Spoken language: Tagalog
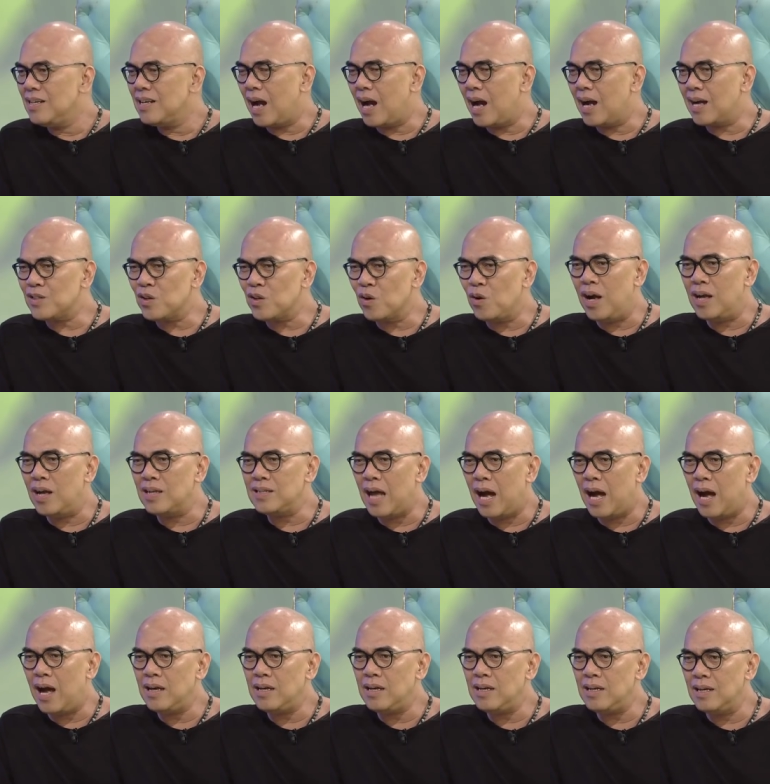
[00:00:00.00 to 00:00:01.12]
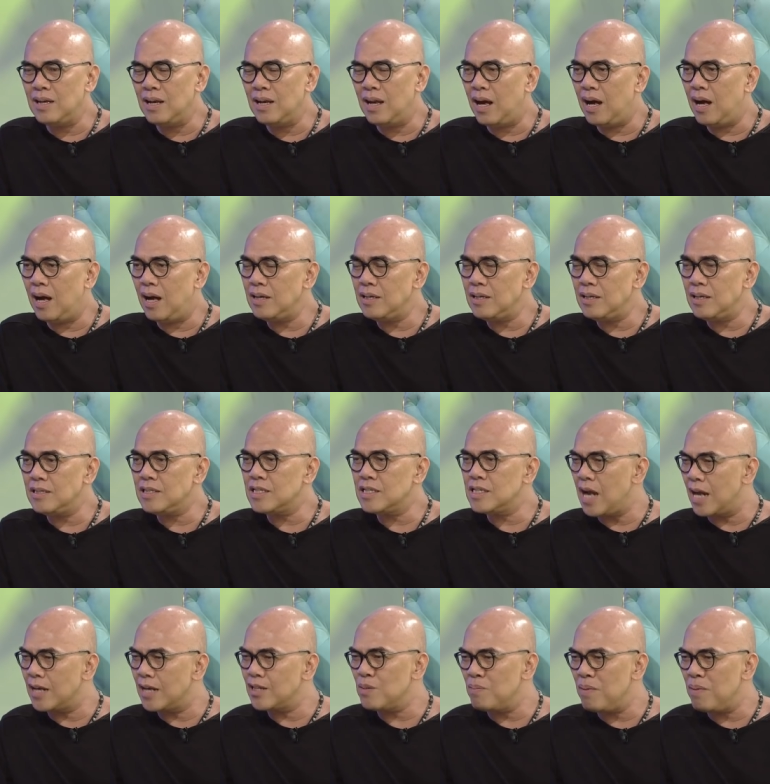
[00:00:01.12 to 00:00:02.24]
Nakakatawa dahil Hill, uh, it's
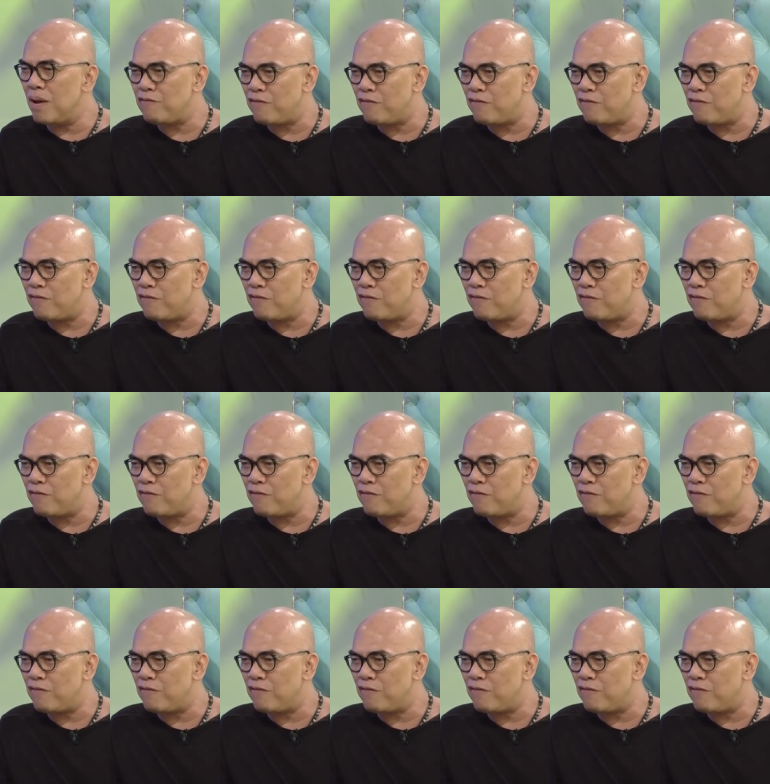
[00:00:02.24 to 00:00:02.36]
nice to be a